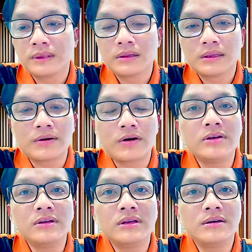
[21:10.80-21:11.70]
tại có
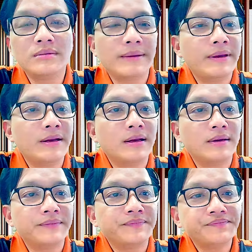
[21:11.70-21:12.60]
những thứ các bạn biết
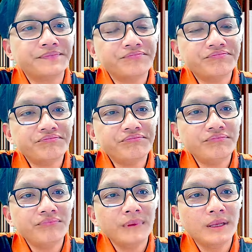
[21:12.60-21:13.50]
là
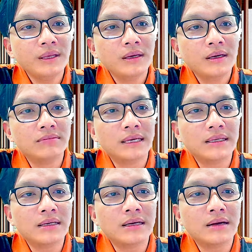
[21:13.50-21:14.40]
không thể
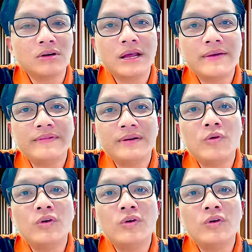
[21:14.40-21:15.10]
cân đồng đo đếm và mua